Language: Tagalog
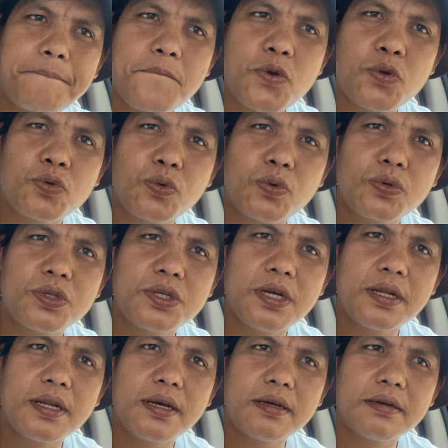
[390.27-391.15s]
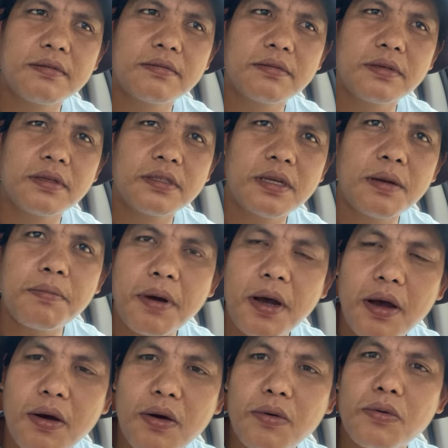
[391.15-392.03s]
gusto ko siya ng
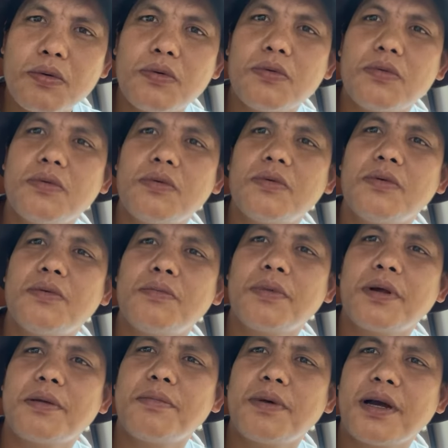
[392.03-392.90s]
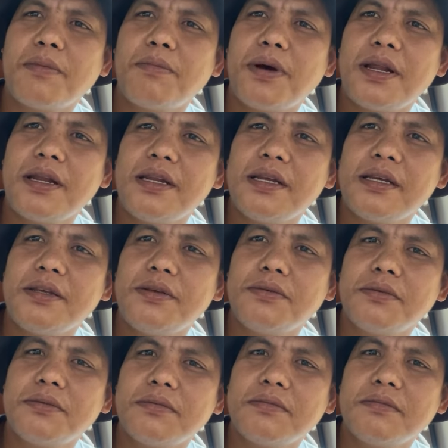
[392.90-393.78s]
sabaw para makabalik
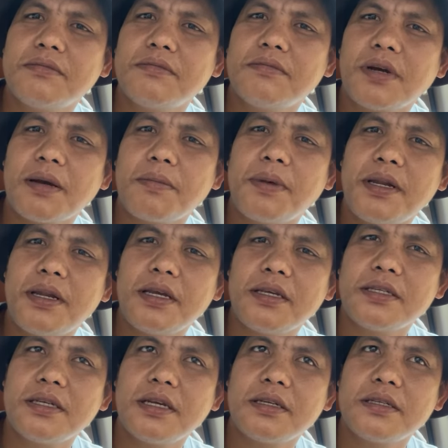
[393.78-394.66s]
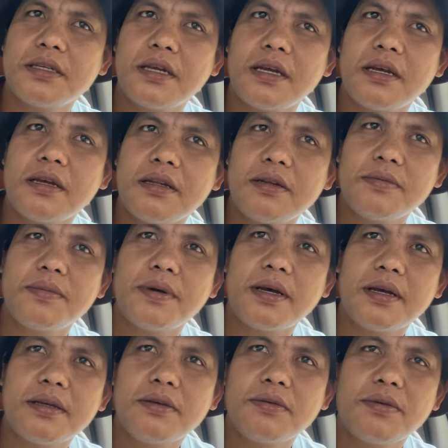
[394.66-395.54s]
yung makabalik siya sa ano
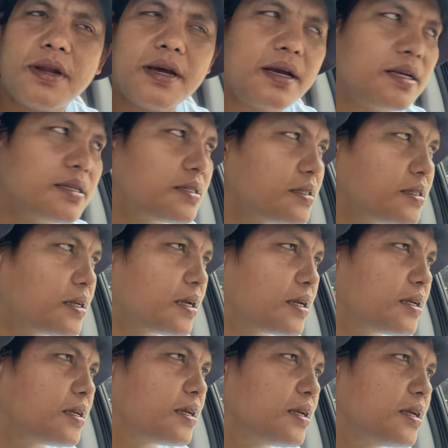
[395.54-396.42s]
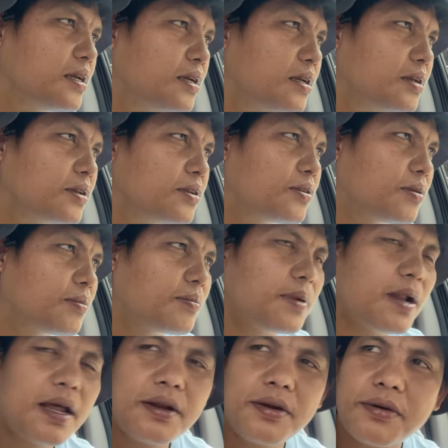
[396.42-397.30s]
ba, yung lakas niya. So ang
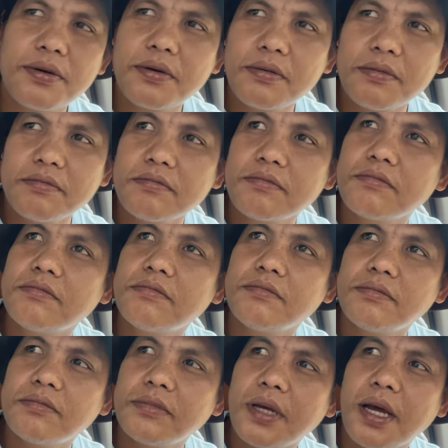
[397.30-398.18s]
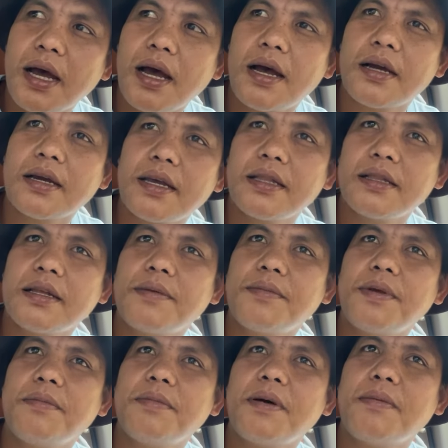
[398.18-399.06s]
plano, aakyat
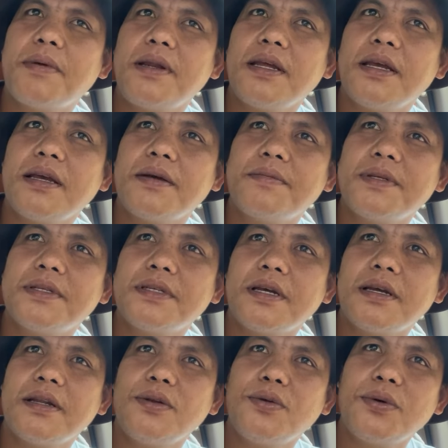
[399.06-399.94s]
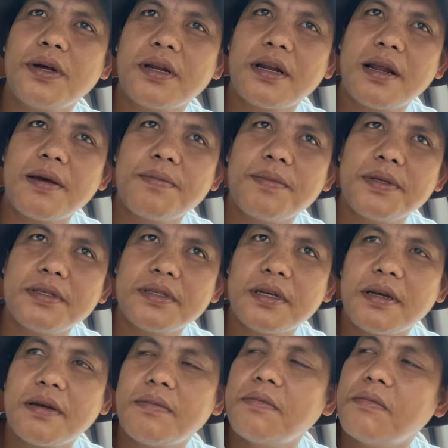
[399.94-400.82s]
kami, babalik kami sa lugar namin
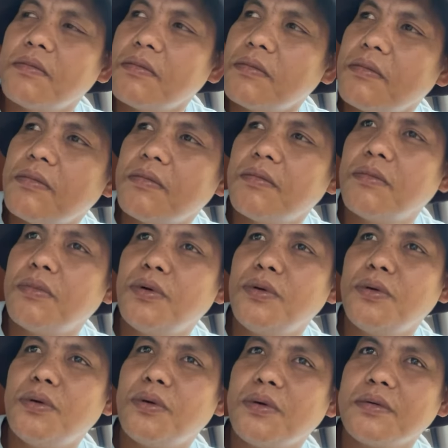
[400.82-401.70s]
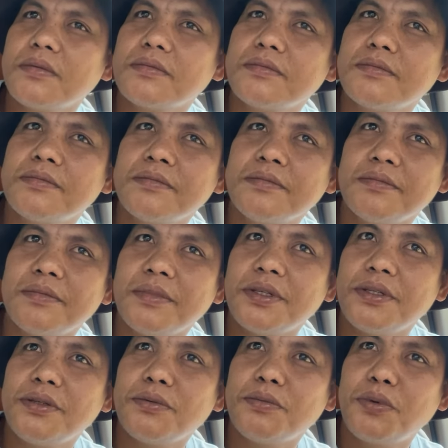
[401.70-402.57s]
sa bundok.
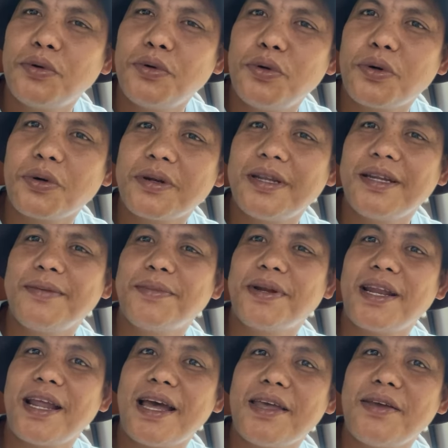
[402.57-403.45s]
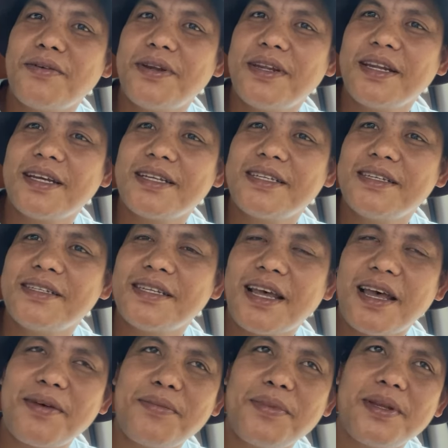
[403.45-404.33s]
Medyo bundok din, malayo din kasi
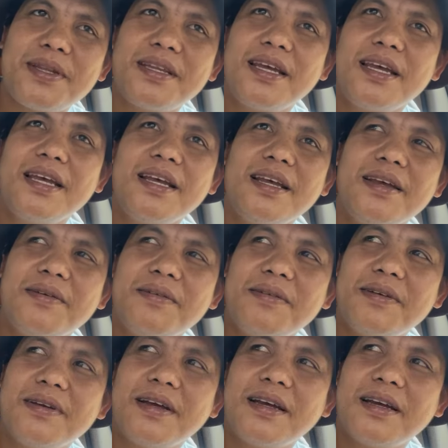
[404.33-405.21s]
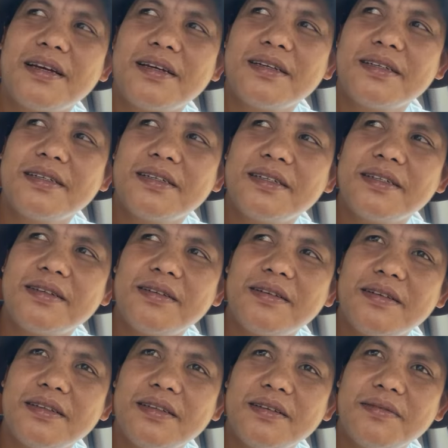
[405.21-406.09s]
sa amin. Ang
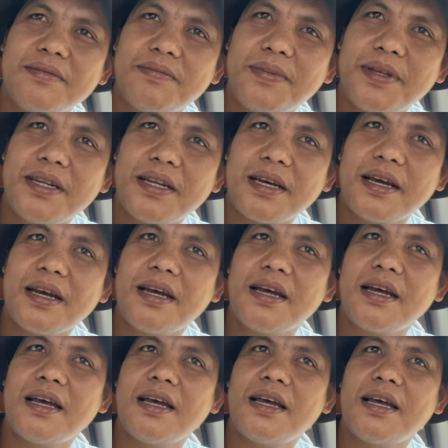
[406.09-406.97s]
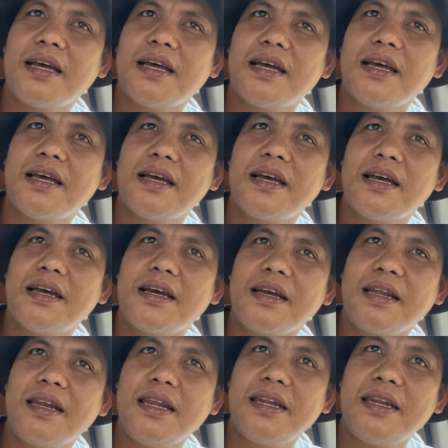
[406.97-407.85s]
pinaka
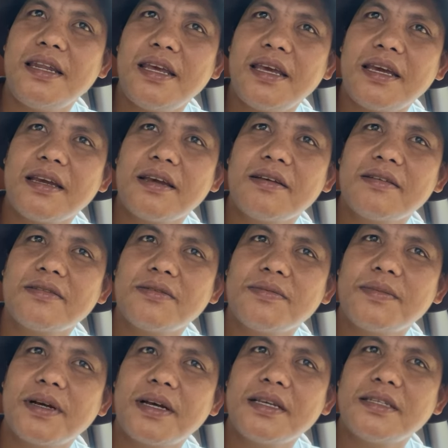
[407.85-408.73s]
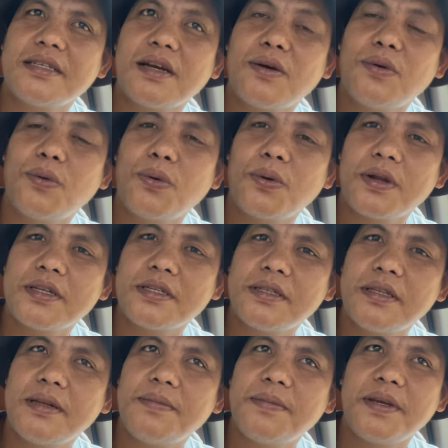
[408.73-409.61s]
clinic sa mga isang oras
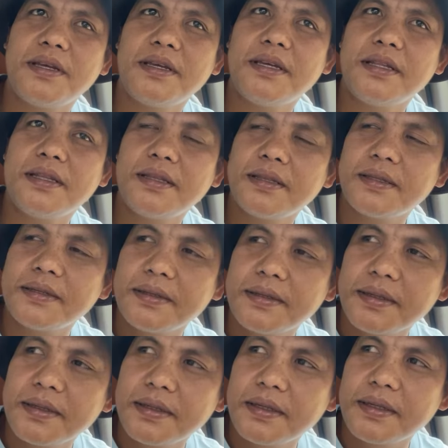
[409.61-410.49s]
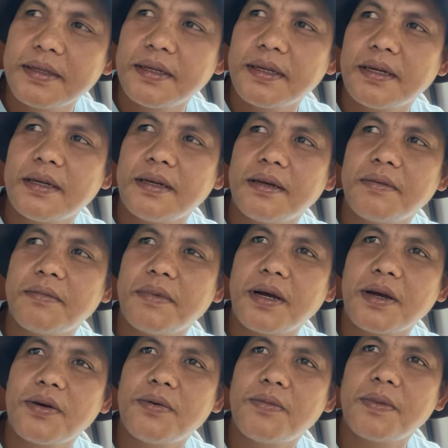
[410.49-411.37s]
din mahigit
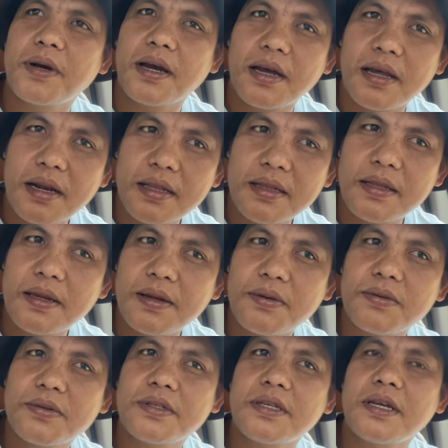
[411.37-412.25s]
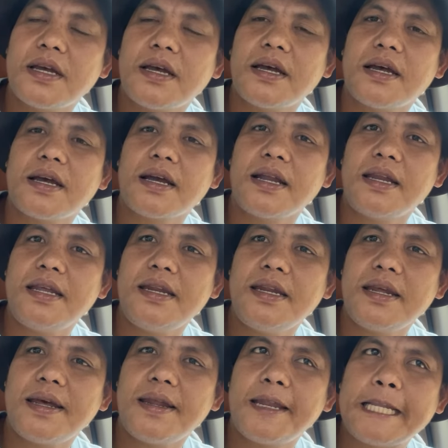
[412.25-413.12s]
bago makarating doon sa
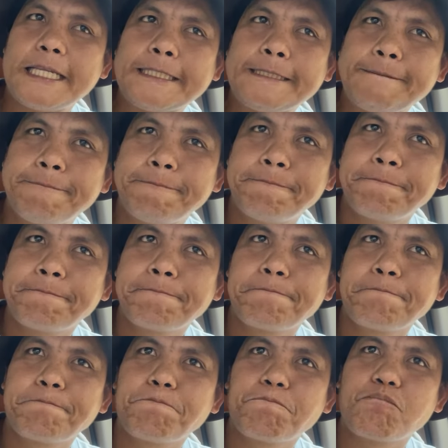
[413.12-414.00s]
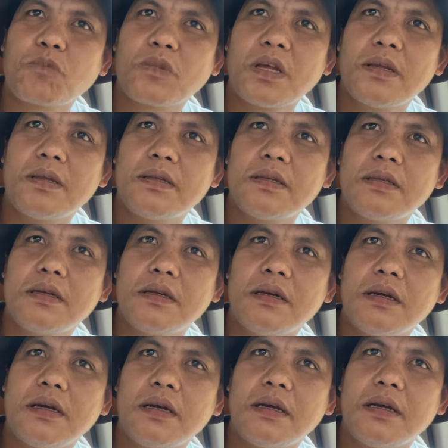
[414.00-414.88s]
Kalinan.
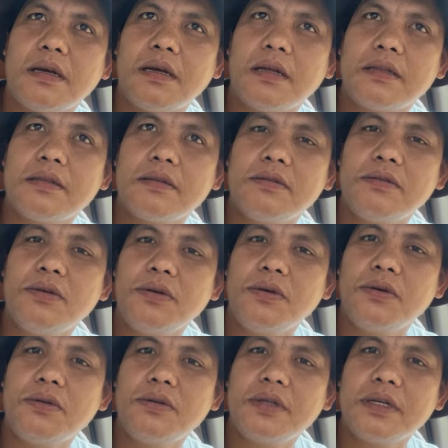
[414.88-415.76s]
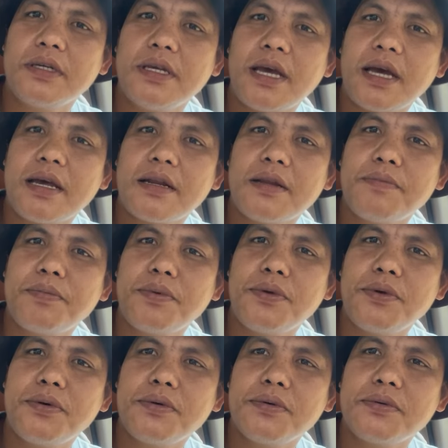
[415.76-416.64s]
Uh, doon nangyari po
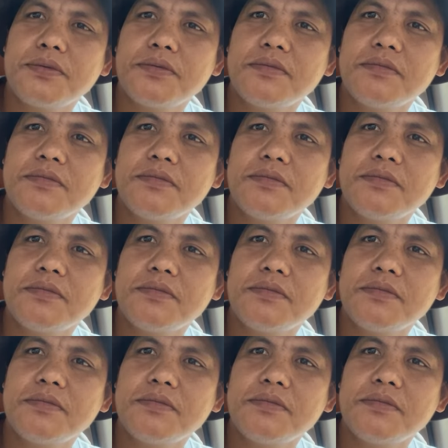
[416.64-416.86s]
yung